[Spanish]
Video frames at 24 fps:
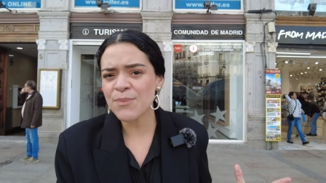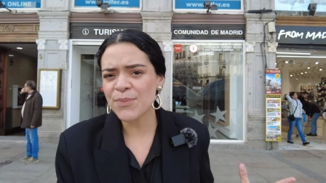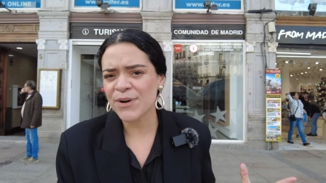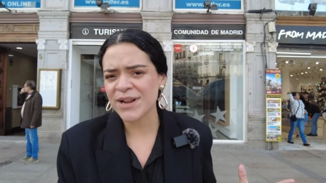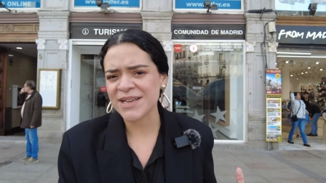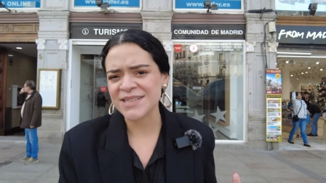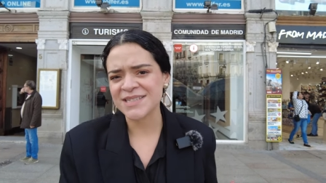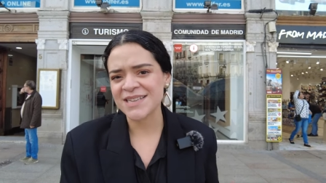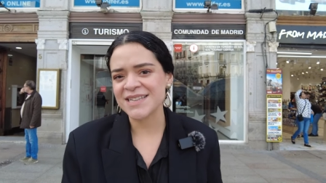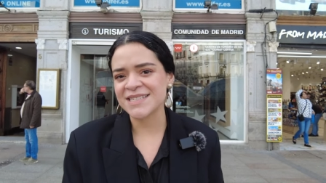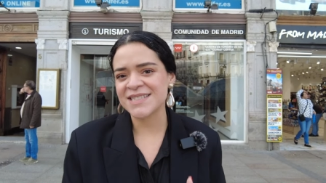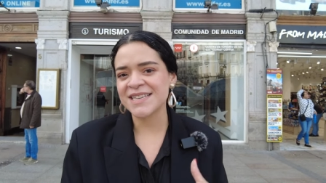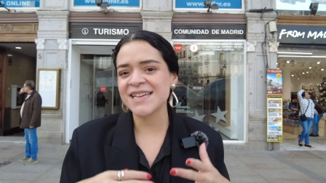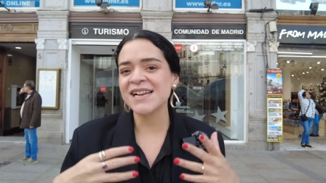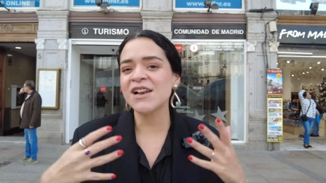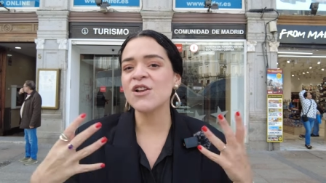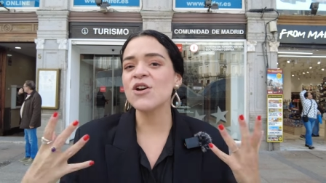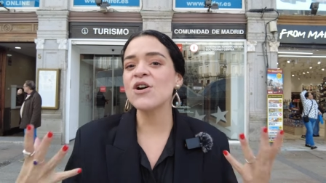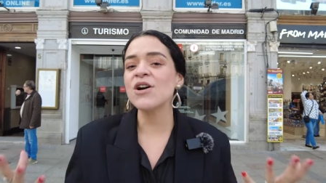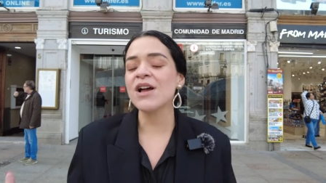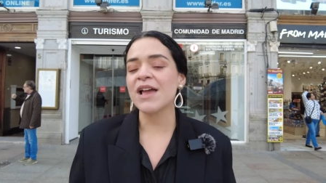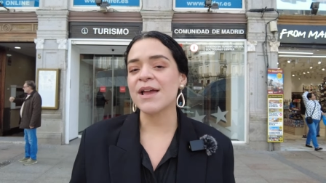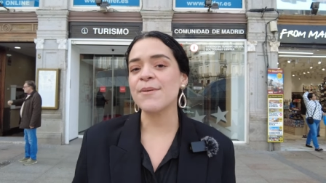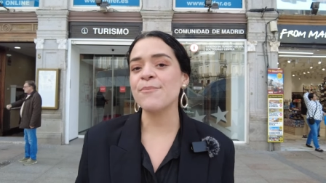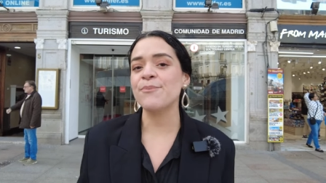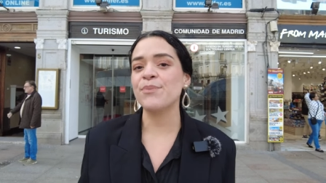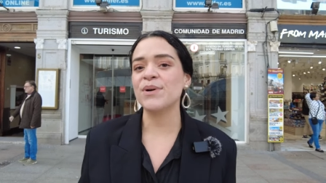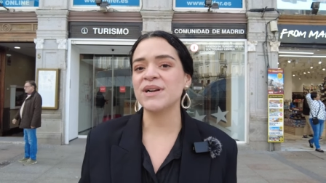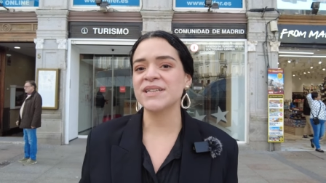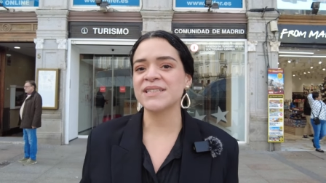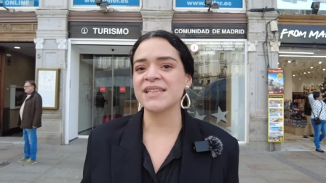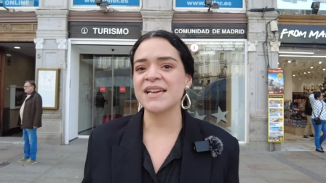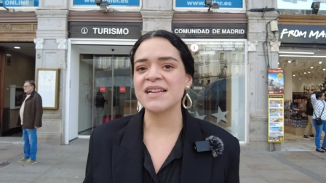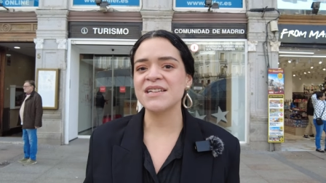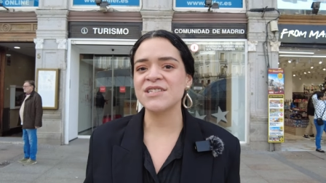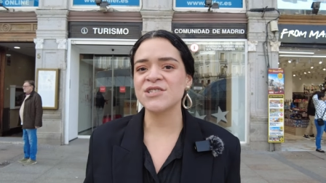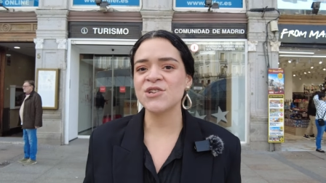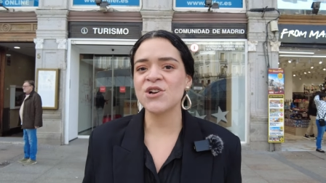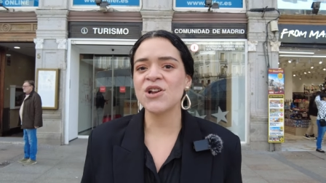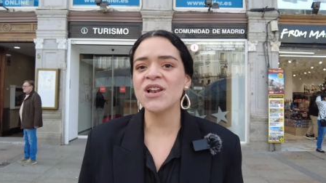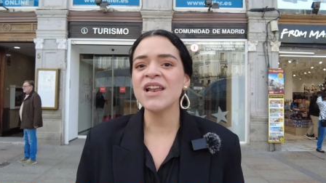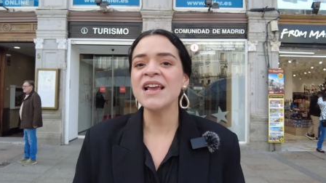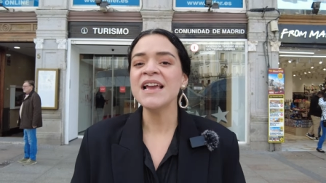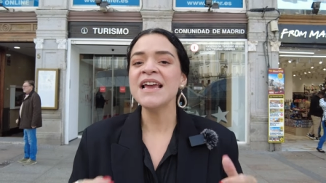por así decirlo, en Puerta del Sol.